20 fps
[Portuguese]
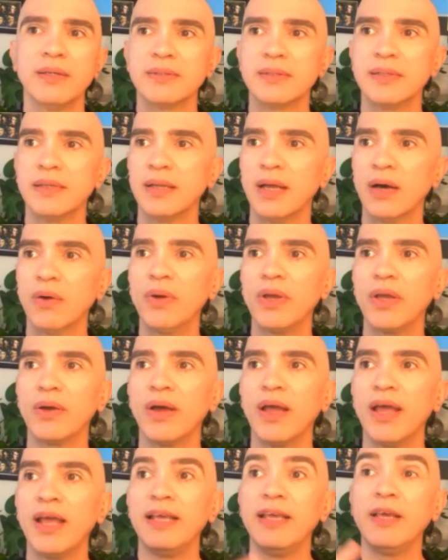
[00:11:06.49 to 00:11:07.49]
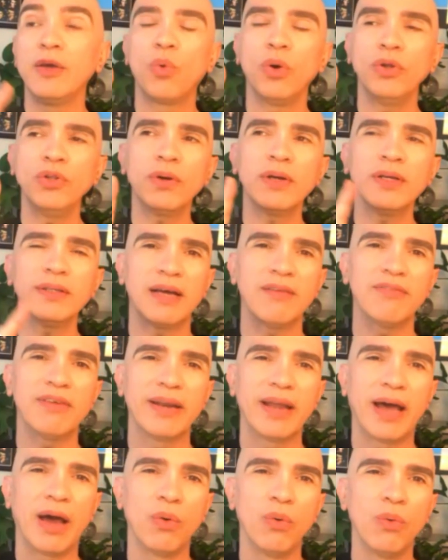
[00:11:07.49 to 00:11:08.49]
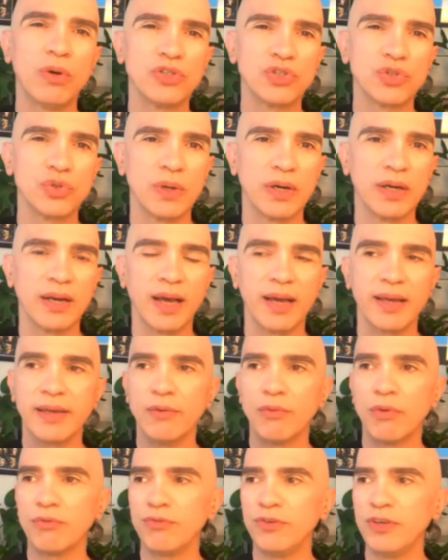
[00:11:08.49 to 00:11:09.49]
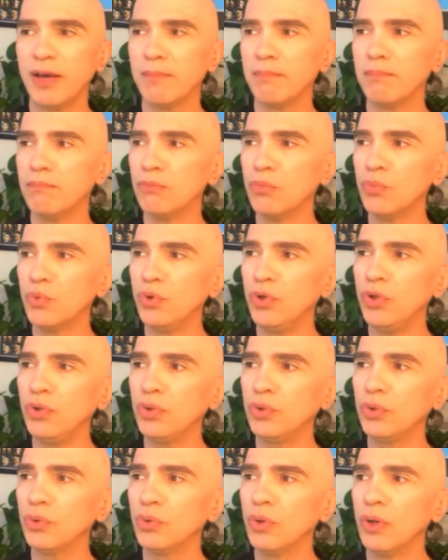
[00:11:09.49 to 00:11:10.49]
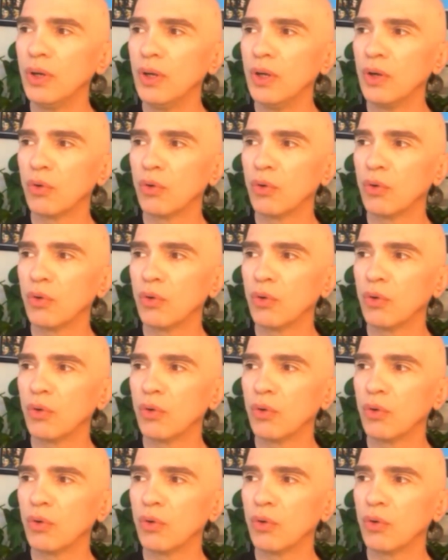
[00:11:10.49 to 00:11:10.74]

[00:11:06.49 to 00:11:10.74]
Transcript: Senão eu... E quando eu cantava na rua, Joana, eu ouvia muito,